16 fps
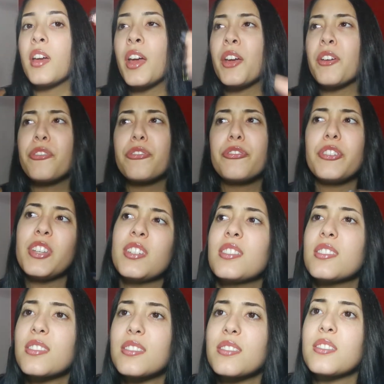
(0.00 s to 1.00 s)

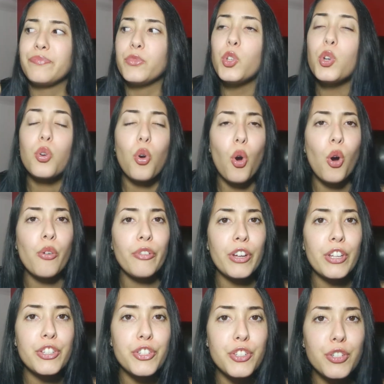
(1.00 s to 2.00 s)
refiz no
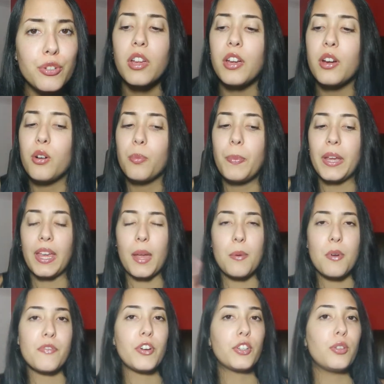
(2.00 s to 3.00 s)
Covet. Eu peguei
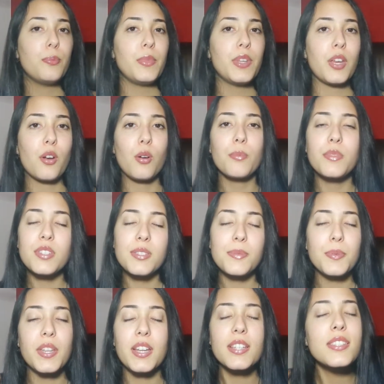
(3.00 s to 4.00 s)
uma foto minha como
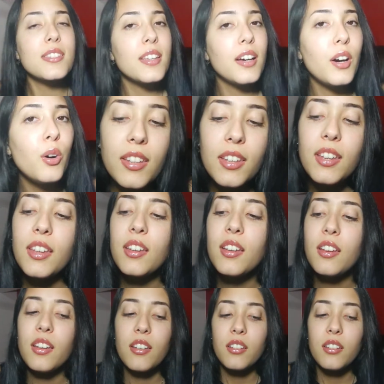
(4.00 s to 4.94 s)
inspiração e